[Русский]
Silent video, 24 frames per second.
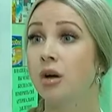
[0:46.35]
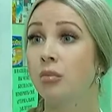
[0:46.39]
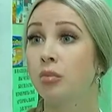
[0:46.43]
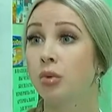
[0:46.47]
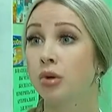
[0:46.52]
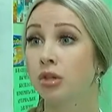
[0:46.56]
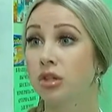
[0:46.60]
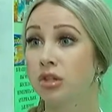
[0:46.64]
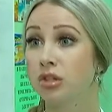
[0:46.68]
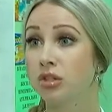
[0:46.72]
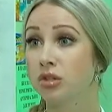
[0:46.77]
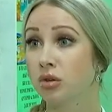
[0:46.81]

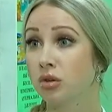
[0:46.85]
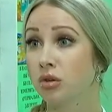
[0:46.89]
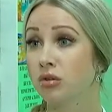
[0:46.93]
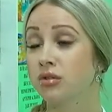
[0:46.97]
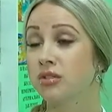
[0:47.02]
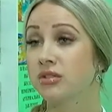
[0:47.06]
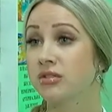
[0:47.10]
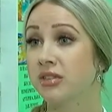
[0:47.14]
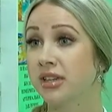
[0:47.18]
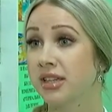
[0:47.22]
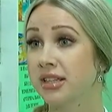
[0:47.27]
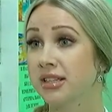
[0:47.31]
по надзору
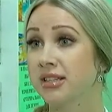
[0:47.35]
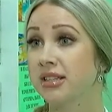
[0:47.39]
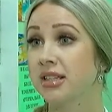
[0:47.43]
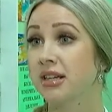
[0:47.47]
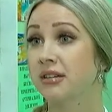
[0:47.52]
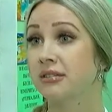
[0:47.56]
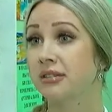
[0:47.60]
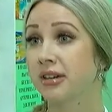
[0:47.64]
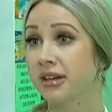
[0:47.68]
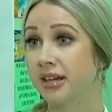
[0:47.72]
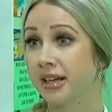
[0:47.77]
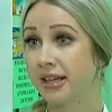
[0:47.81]
в сфере
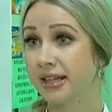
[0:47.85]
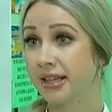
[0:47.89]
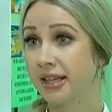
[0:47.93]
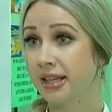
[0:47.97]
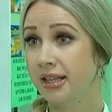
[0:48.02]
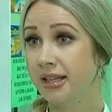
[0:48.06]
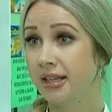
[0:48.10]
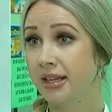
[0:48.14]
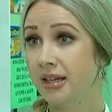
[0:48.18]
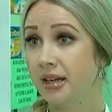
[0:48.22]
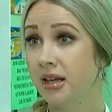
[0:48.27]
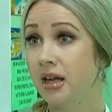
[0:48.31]

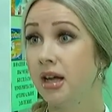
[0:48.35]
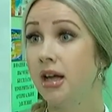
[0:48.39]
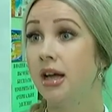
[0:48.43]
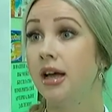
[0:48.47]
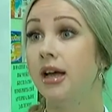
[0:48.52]
здравоохранения,